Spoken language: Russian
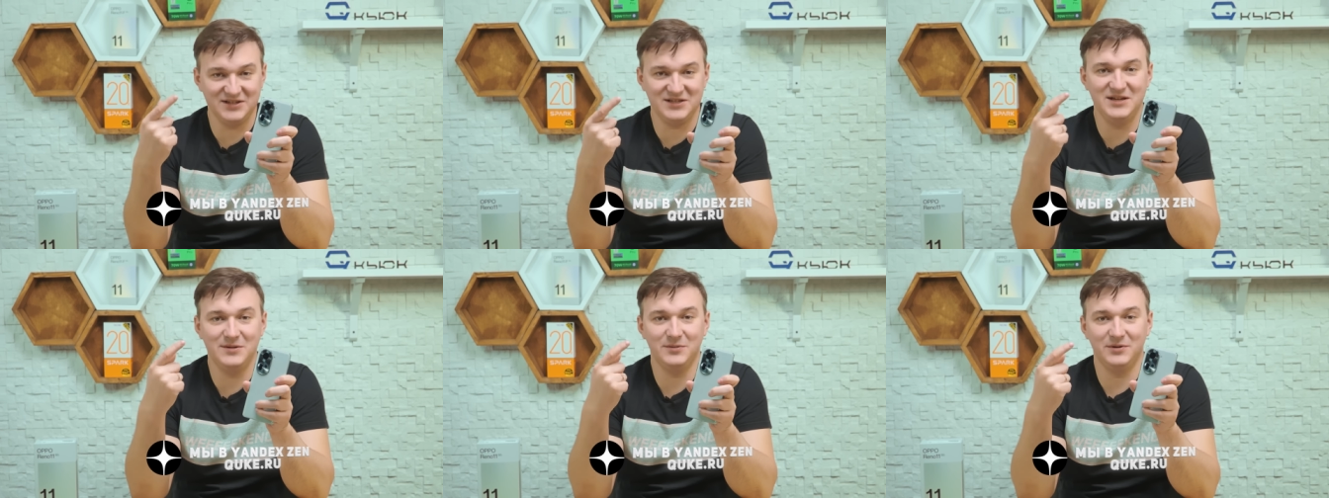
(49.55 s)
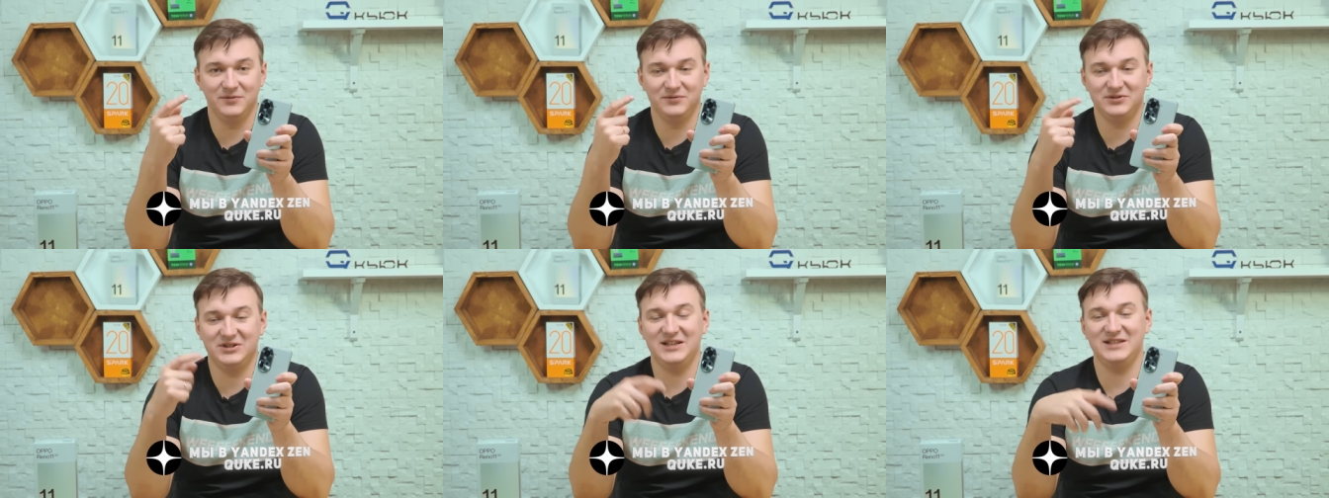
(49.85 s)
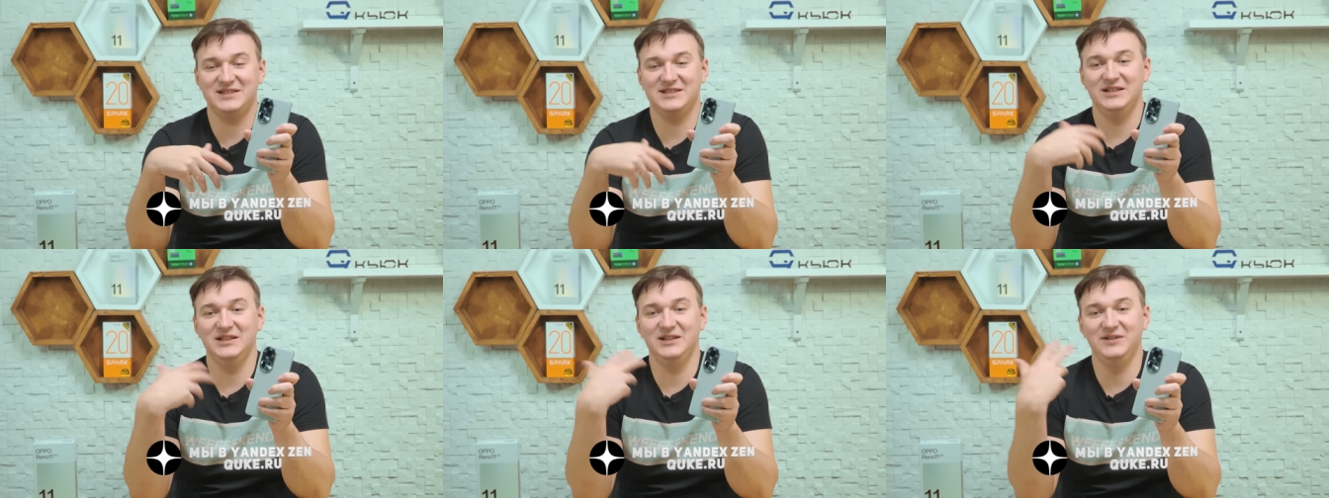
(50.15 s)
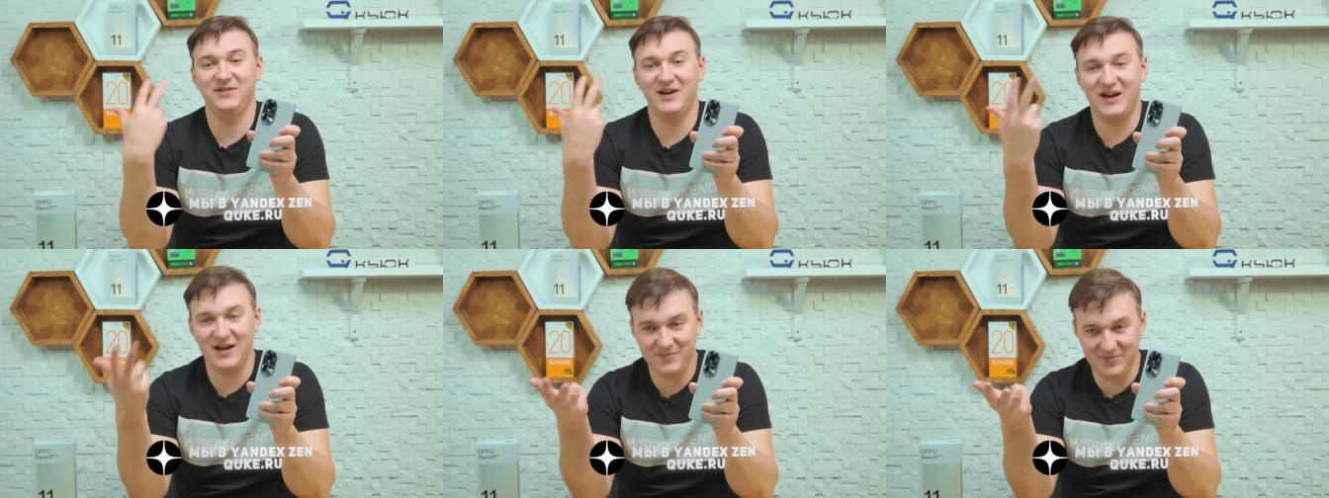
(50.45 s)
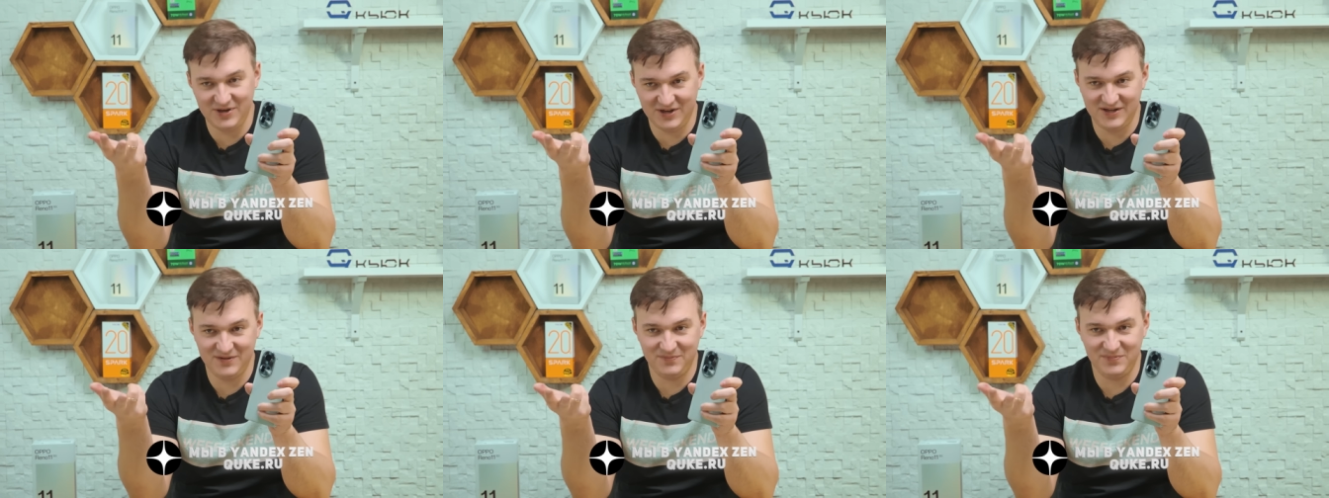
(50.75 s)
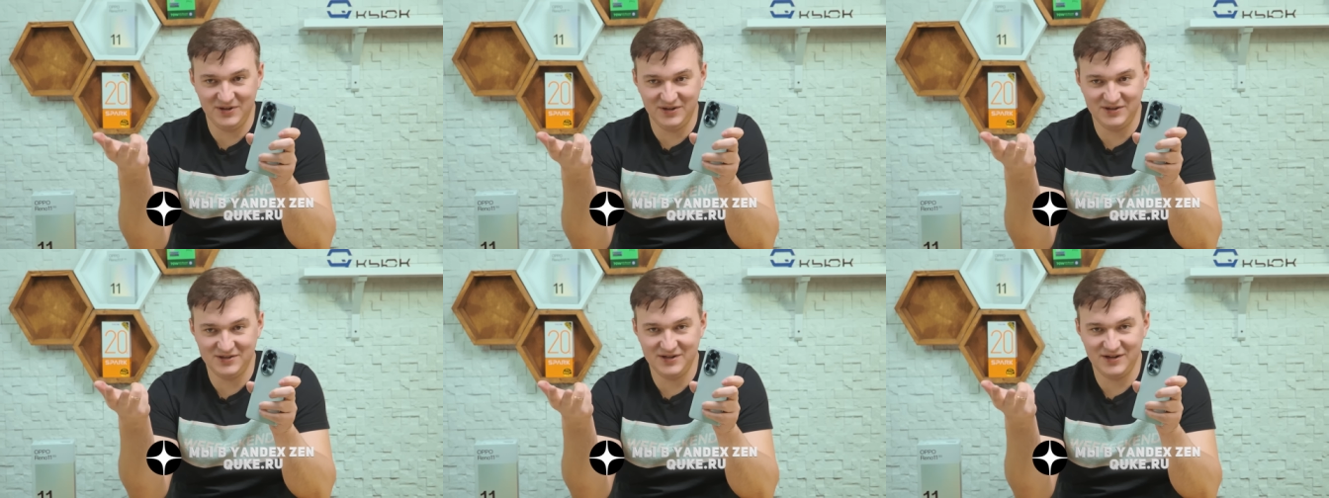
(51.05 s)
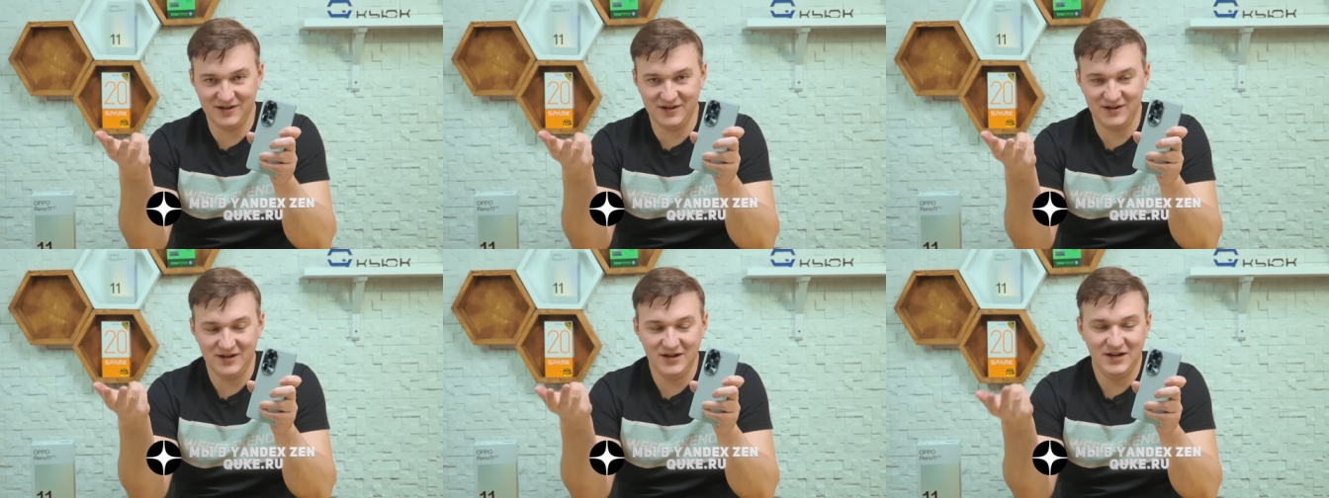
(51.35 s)
снимков 32
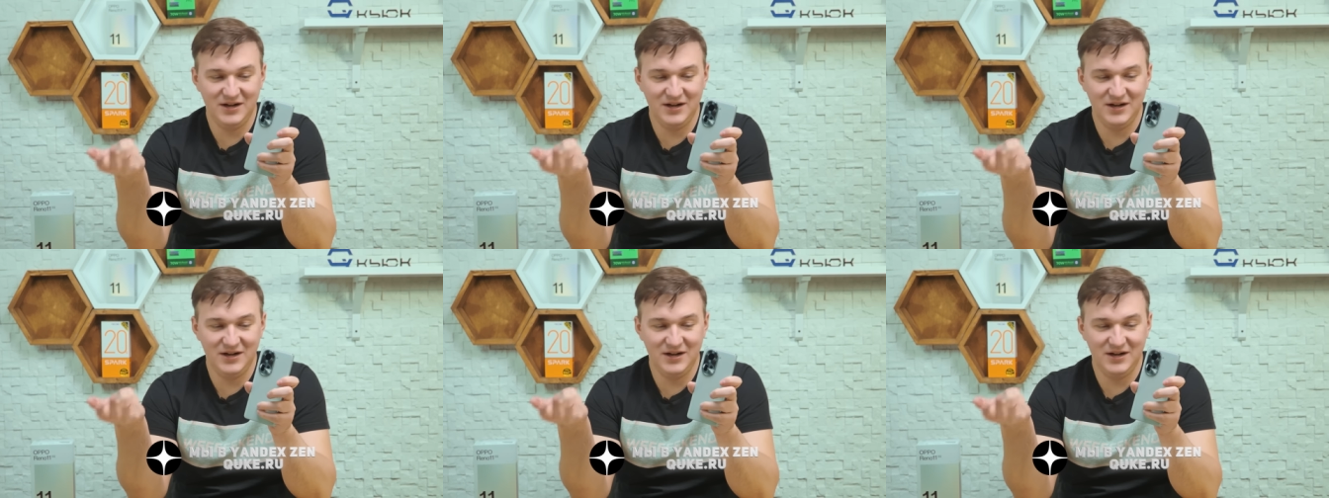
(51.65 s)
мегапикселя.